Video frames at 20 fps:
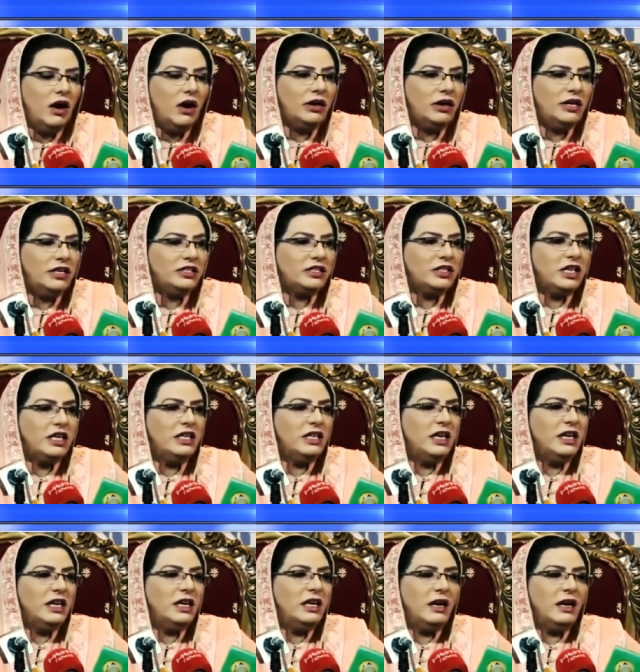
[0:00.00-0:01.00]
और इसके
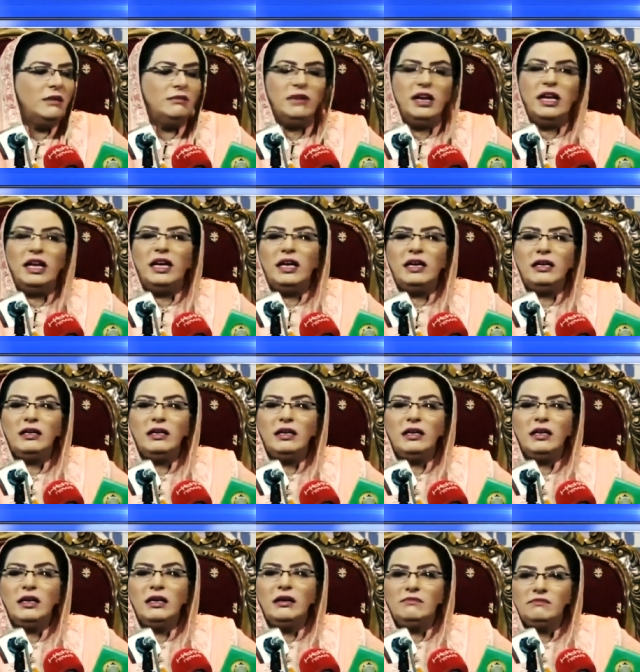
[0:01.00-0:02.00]
लिए हमने
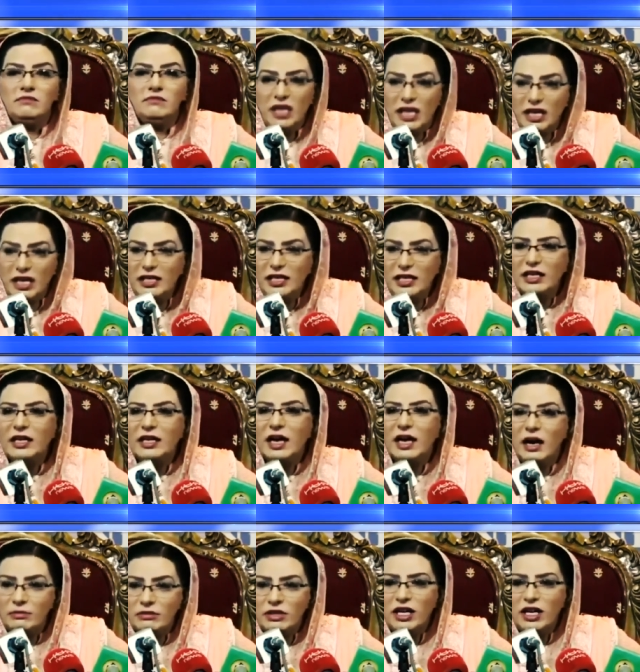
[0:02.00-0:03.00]
मिल के
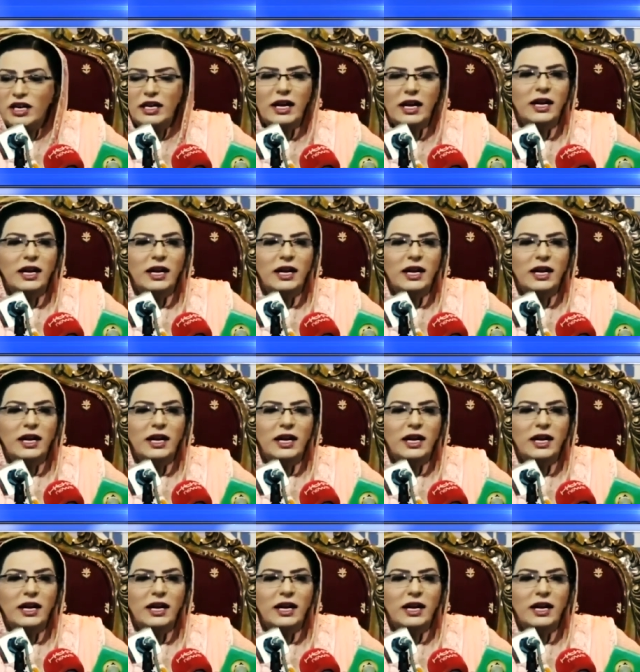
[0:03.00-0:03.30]
काम